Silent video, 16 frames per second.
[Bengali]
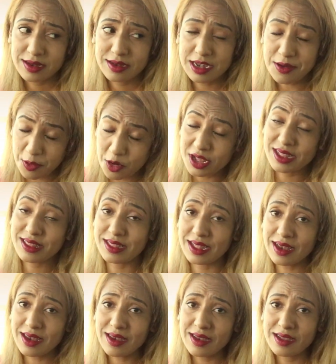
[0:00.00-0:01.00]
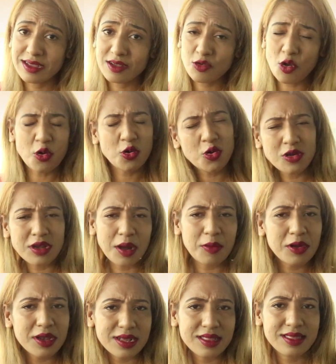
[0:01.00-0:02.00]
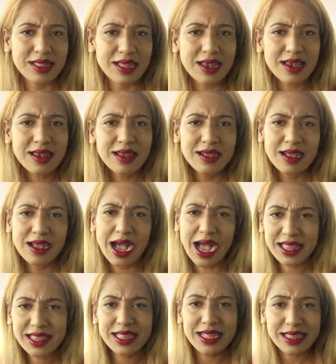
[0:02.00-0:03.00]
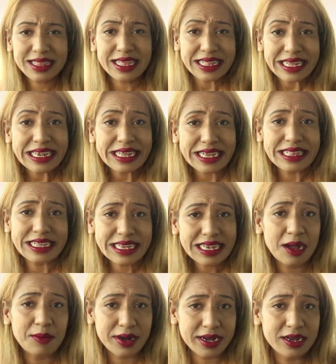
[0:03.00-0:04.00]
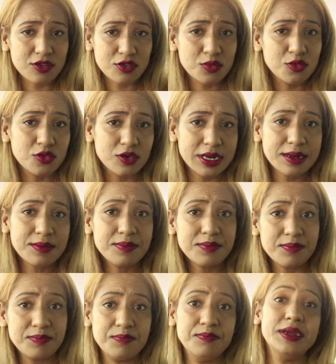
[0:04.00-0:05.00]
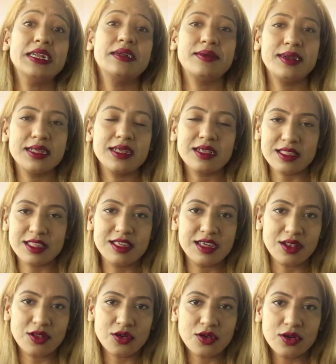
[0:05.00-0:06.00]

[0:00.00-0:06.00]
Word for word: ট্রিপল এক্সেল কখনো ডাবল এক্সেল আস্তে আস্তে দিনকে দিন আমার এরকম করে বেড়ে বেড়ে যাচ্ছিল